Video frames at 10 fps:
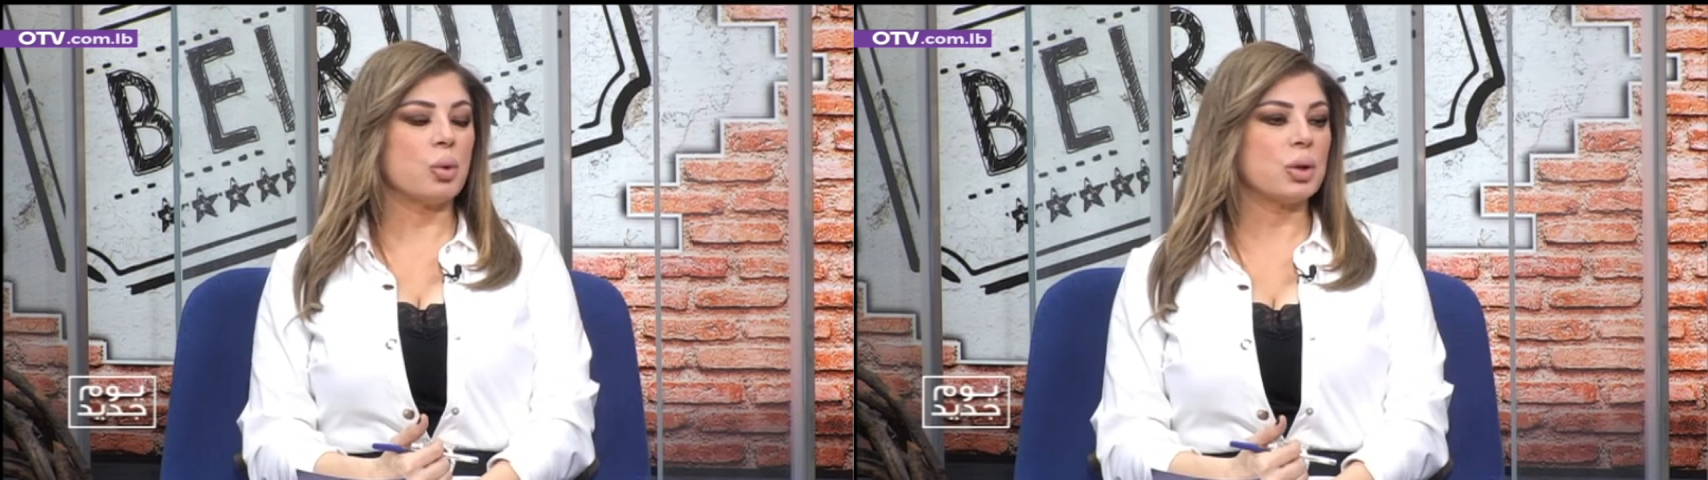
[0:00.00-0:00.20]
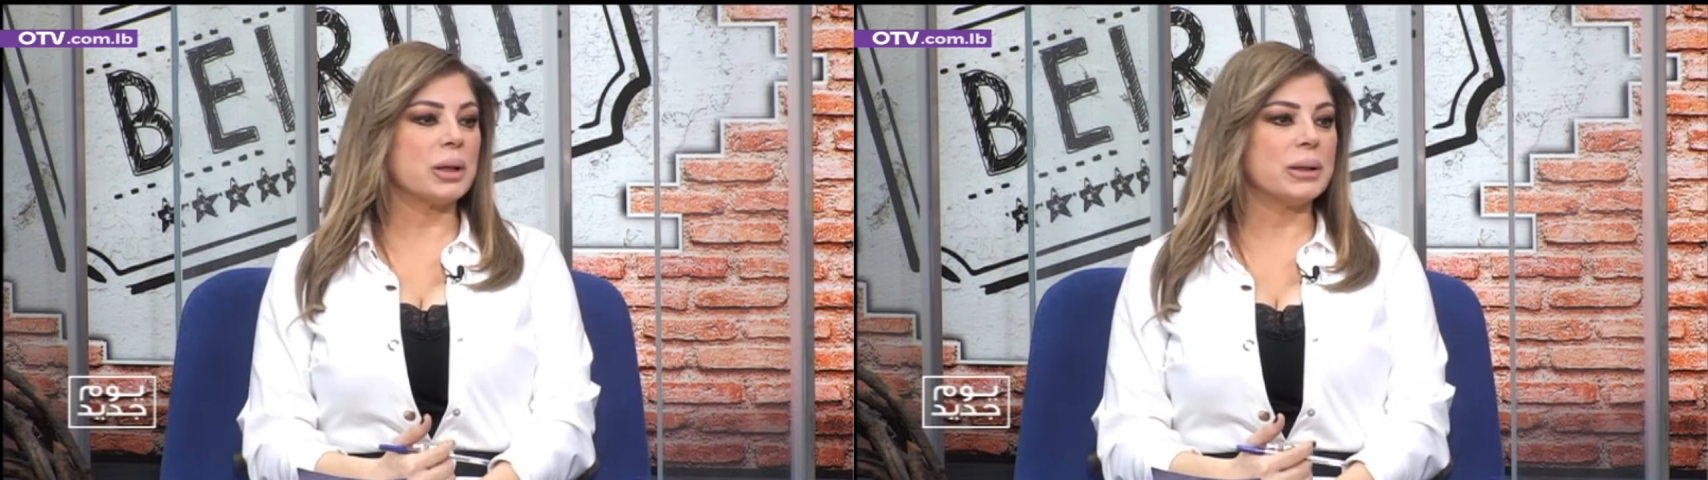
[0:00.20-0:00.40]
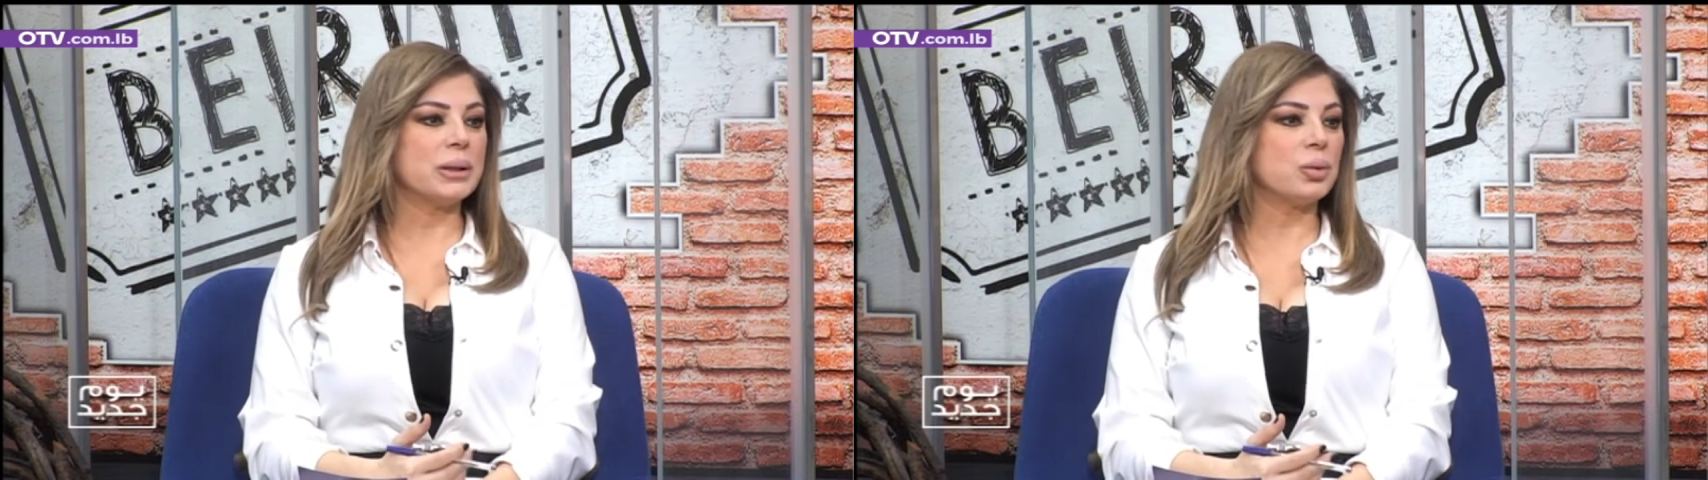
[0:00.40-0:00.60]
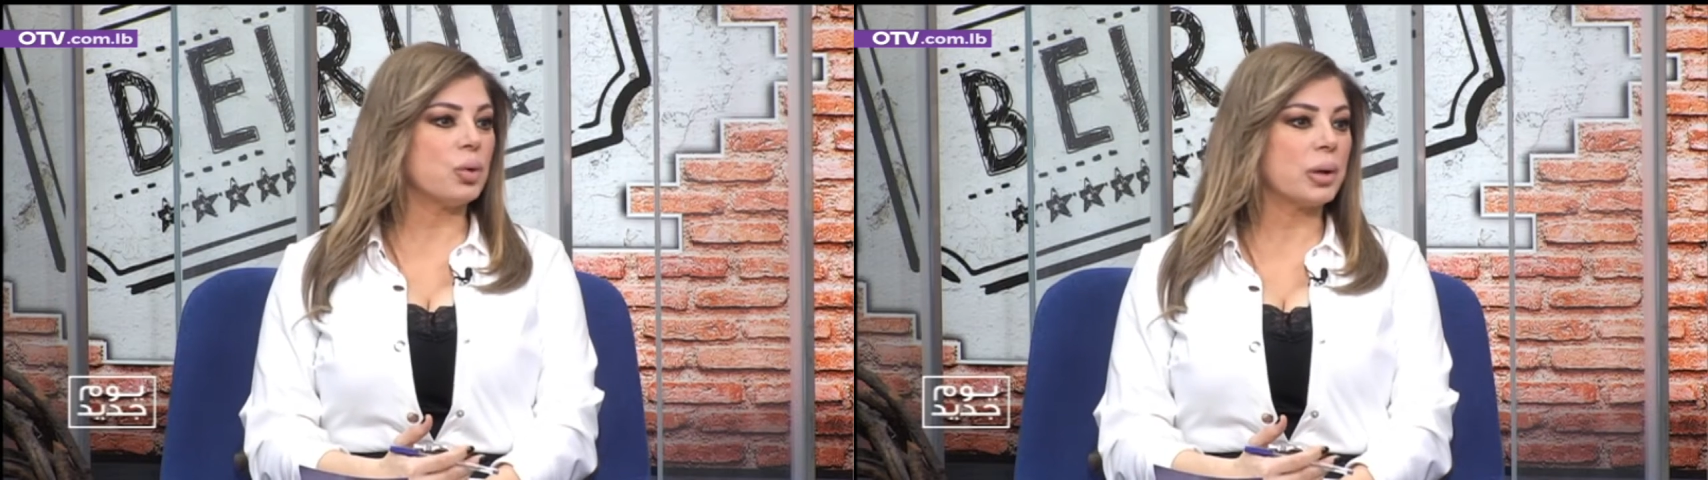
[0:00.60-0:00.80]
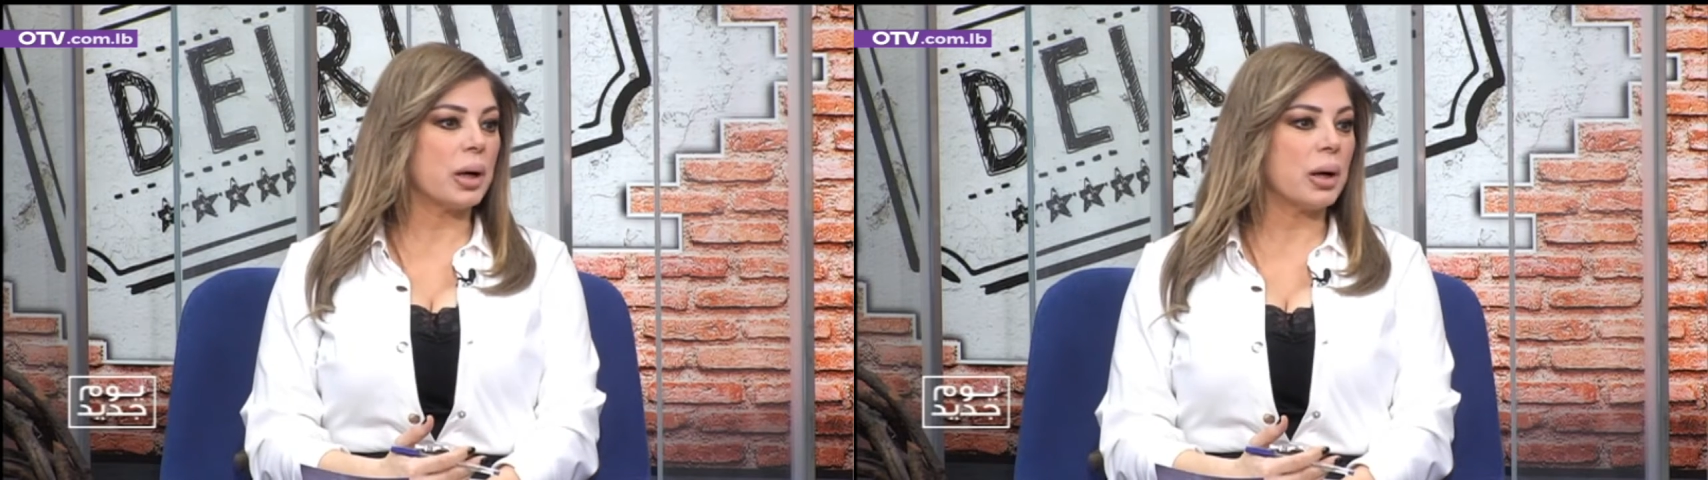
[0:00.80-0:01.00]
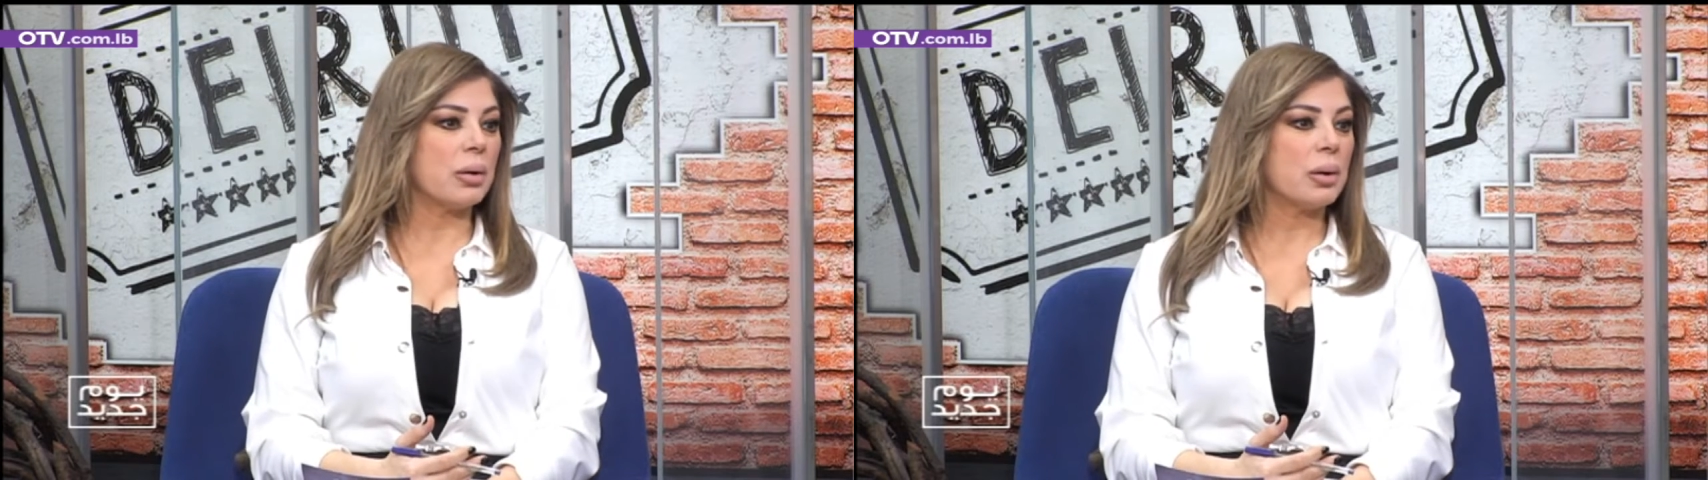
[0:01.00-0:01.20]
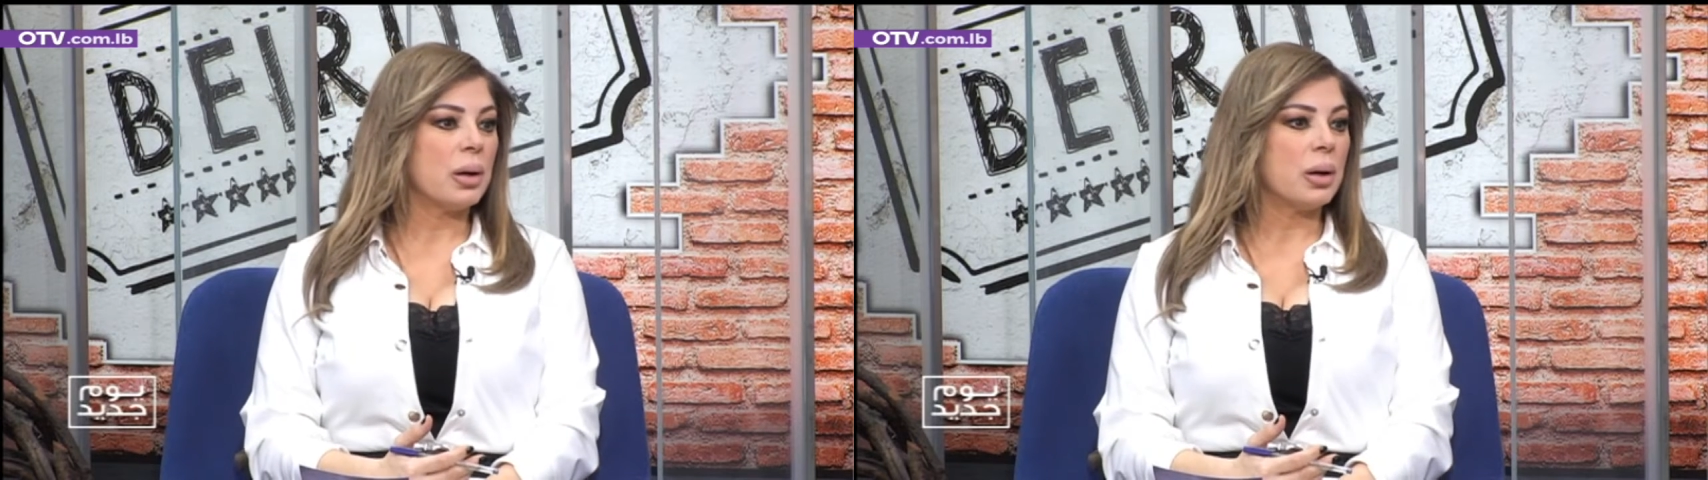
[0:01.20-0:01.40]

معطيات اخرى